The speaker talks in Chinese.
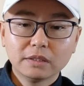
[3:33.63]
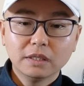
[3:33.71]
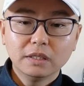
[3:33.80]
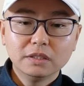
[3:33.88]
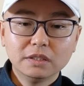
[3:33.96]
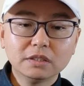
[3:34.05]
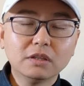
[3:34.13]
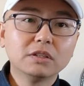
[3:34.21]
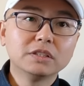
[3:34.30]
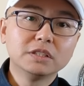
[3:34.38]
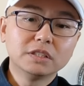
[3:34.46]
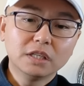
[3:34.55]
啊，已经到
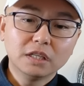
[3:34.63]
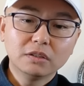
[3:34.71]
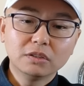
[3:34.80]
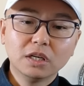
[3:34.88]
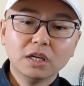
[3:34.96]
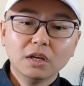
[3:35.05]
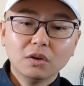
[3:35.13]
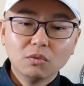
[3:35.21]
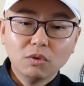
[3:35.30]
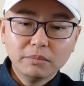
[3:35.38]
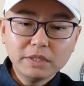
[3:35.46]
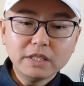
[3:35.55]
了极致了。而且
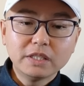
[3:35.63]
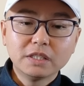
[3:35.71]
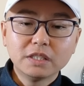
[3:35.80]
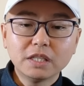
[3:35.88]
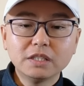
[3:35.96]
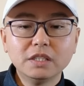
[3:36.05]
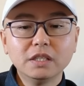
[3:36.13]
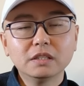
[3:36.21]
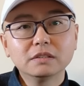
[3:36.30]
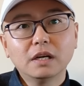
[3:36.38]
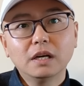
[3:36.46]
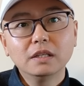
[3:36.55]
我们隐身战机
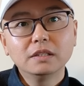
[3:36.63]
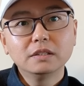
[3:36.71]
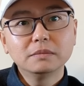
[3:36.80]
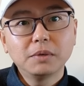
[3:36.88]
啊，